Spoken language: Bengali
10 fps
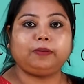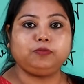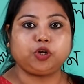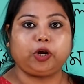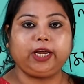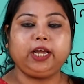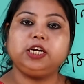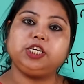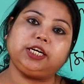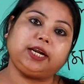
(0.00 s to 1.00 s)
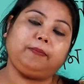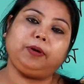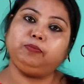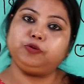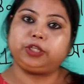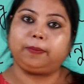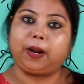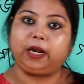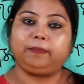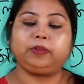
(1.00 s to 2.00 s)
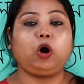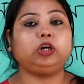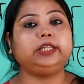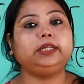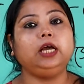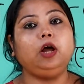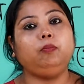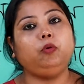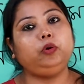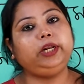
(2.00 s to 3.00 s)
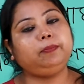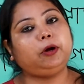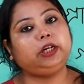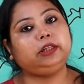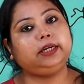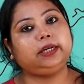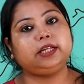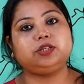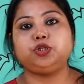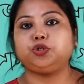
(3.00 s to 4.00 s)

গ্রাম জলে সেটা আমরা বুঝতে পারলাম অর্থাৎ মৌলিক পদার্থের ক্ষেত্রে